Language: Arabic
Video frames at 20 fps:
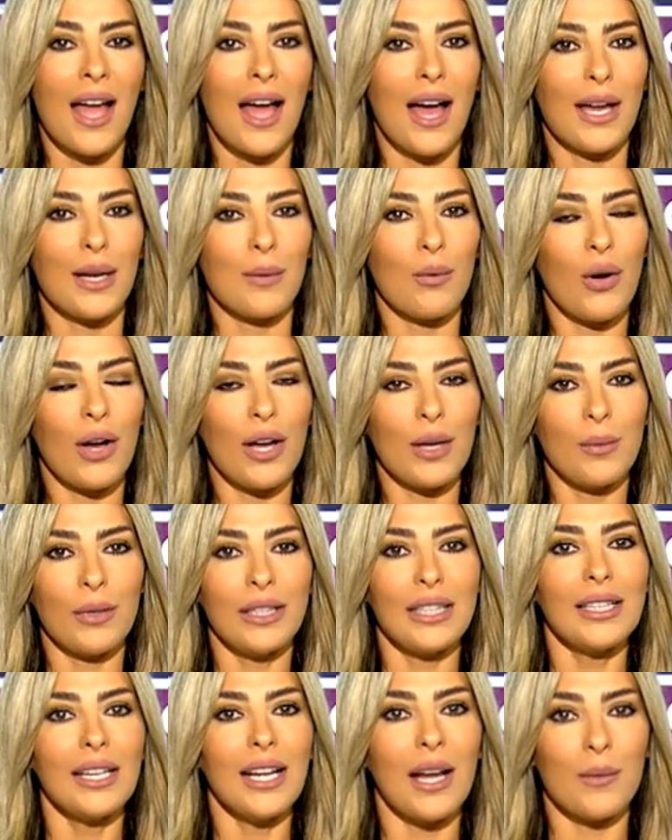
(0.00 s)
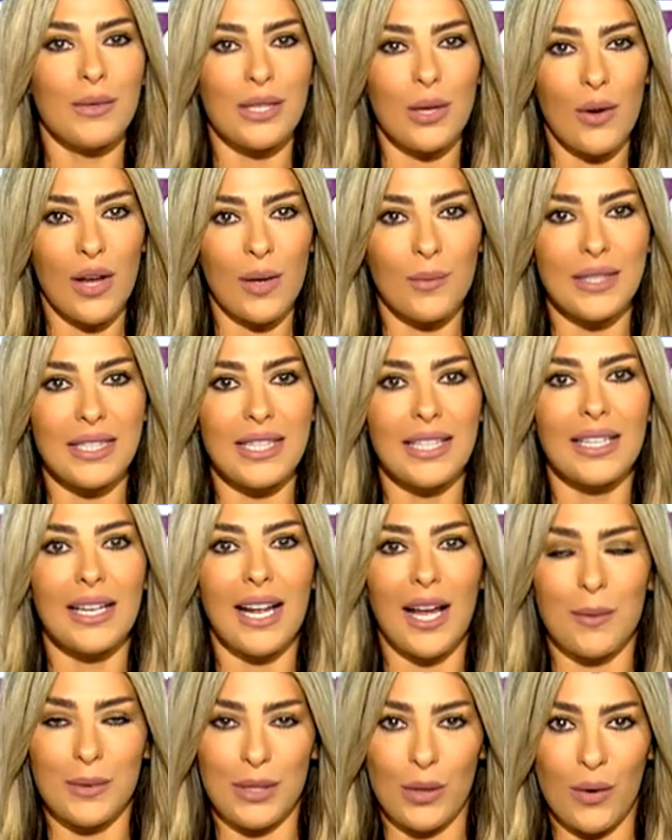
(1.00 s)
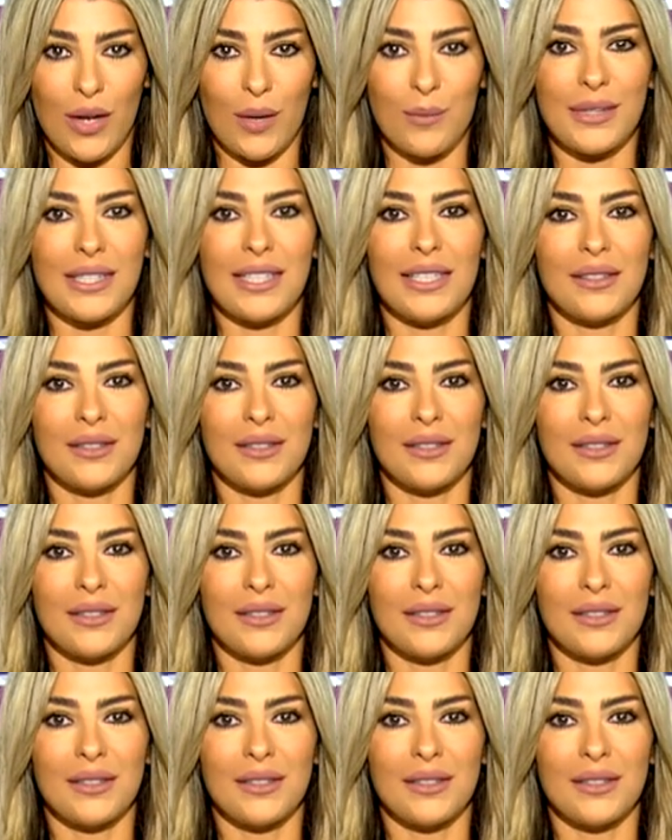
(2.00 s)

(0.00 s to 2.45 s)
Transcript: 44 55 55